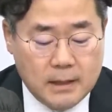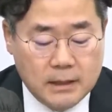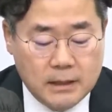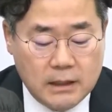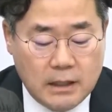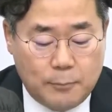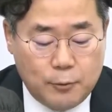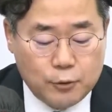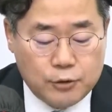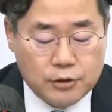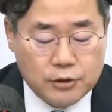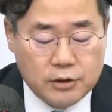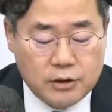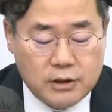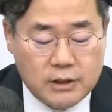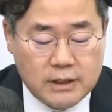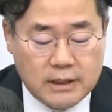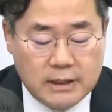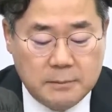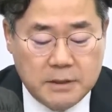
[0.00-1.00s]
이 대표
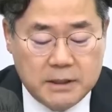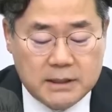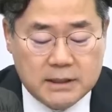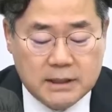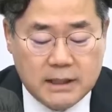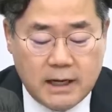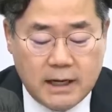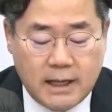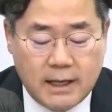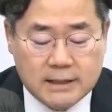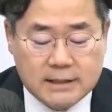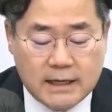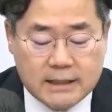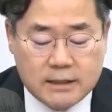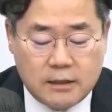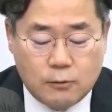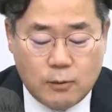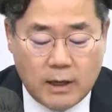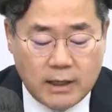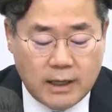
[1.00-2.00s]
측은 이미 지난해
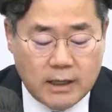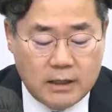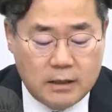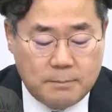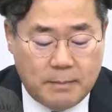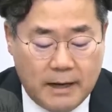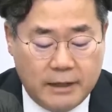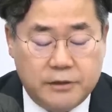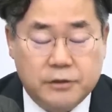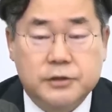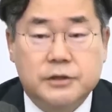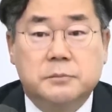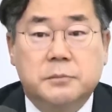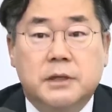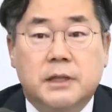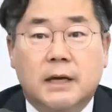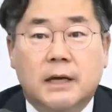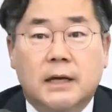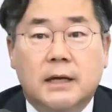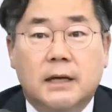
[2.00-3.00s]
사실관계를
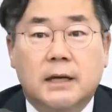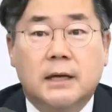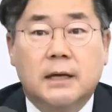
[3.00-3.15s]
밝혔습니다.